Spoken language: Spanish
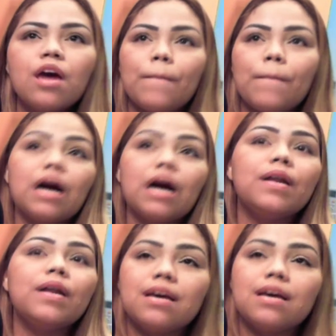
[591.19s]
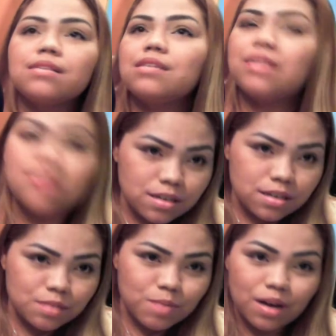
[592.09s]
Van a haber días grises,
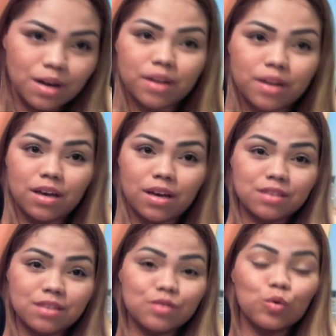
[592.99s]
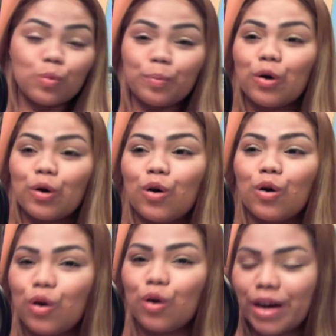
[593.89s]
van a haber días un
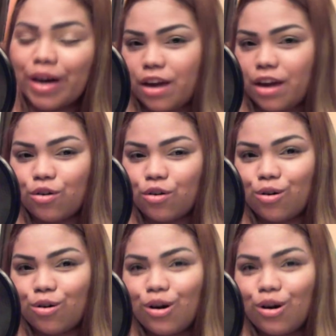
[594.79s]
poco que no,